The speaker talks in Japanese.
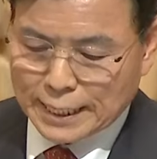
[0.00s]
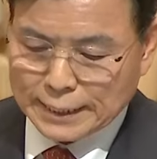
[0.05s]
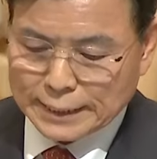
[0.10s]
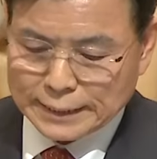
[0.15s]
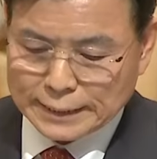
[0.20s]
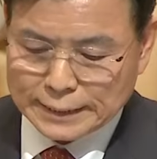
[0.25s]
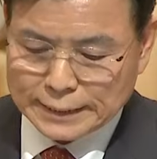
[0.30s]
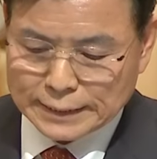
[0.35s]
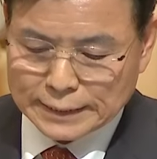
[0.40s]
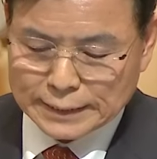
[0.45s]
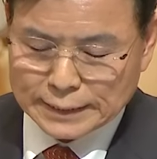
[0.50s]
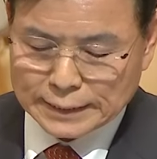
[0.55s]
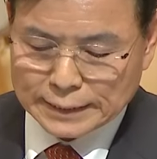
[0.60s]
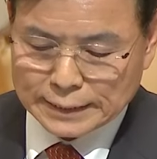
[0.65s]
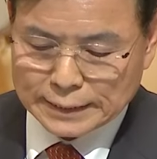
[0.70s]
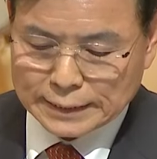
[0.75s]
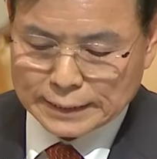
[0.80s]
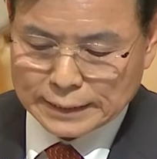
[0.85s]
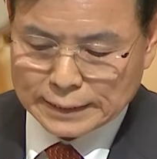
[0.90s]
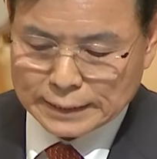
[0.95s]
の教授た
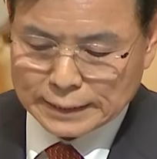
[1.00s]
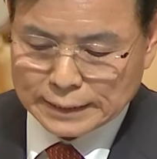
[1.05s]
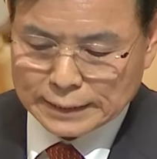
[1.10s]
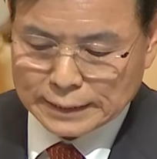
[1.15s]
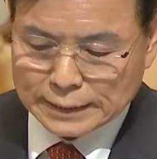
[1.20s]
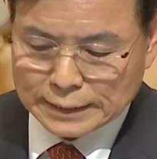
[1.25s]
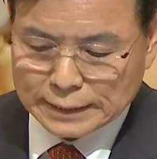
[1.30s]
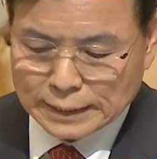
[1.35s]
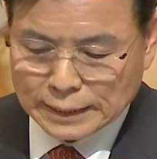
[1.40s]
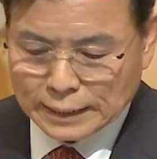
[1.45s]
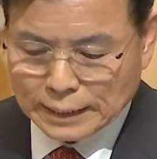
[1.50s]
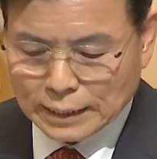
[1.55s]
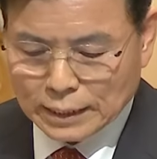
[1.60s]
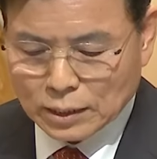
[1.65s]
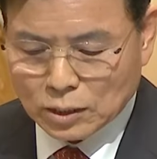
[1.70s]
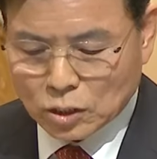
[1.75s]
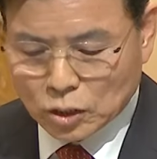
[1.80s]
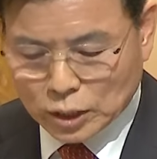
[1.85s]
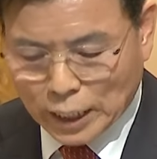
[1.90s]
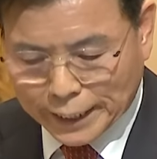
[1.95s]
ちに語っていた
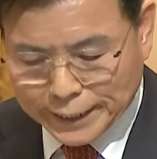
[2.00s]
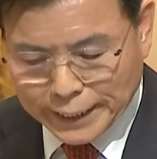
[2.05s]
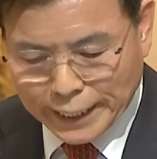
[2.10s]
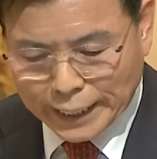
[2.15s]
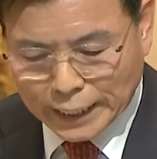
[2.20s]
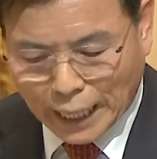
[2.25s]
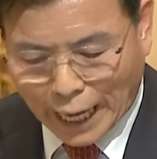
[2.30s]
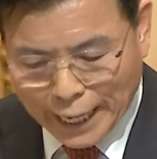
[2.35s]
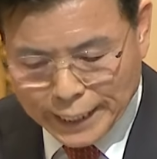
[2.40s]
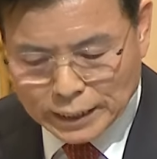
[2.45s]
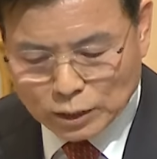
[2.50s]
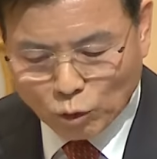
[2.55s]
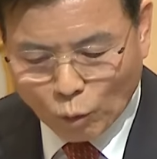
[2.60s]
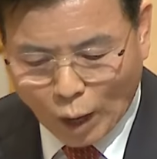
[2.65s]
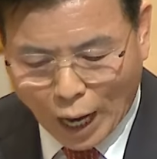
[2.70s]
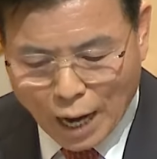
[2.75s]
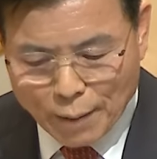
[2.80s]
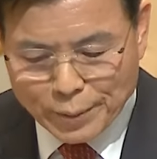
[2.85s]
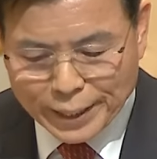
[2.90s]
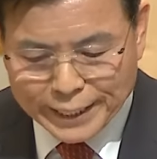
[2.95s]
内容
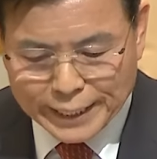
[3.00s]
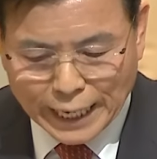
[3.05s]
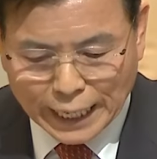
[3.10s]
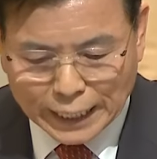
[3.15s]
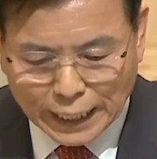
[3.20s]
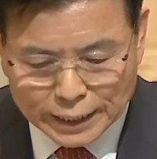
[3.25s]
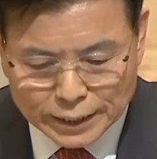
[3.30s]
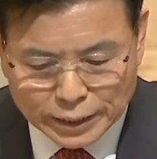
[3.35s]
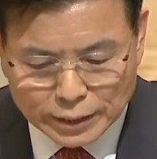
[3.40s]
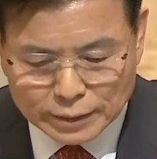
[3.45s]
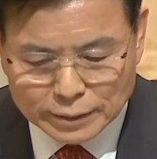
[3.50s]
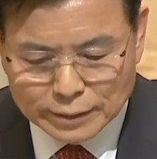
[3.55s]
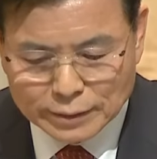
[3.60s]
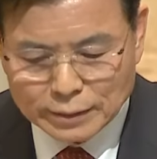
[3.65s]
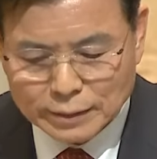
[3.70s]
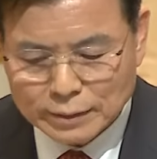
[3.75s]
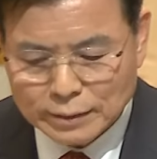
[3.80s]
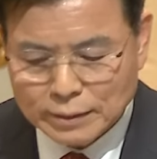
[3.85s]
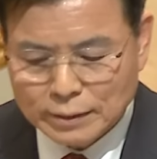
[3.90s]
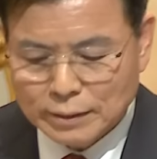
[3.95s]
をしっか
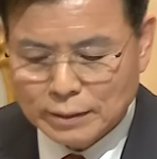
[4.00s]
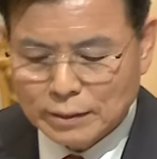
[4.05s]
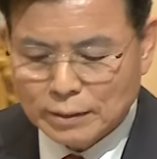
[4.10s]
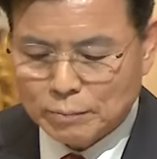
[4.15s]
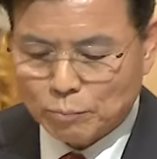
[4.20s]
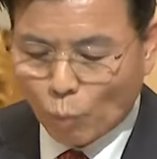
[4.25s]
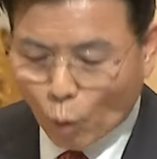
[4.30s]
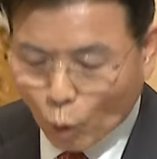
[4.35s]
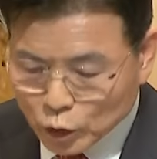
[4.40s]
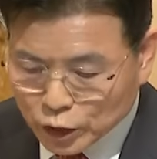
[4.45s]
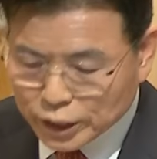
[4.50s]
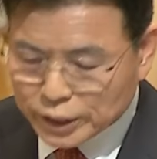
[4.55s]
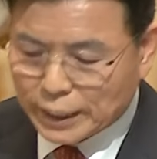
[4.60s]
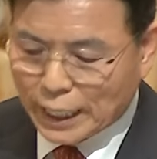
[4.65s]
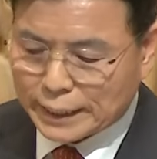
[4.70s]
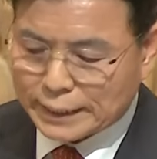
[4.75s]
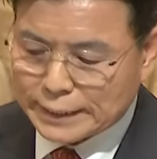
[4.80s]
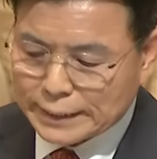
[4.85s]
り聞きました、